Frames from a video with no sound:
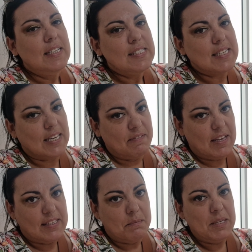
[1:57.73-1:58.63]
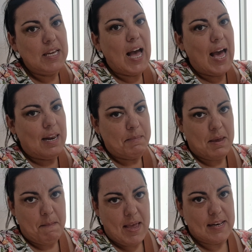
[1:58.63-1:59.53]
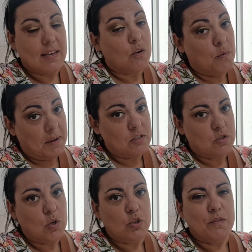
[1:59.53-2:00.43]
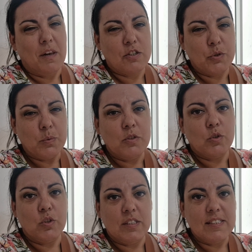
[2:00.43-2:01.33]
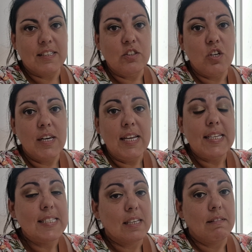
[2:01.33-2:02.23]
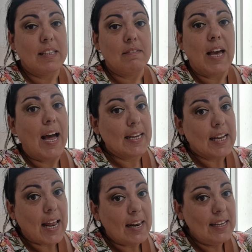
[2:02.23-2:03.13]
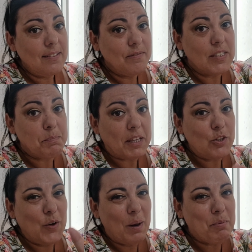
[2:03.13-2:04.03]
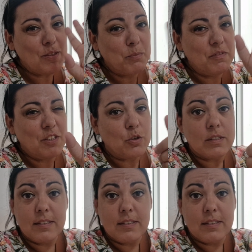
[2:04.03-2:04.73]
scrivetemi alla mia email che come al solito vi lascio qui sotto in descrizione, iscrivetevi canale, vi aspetto al prossimo video.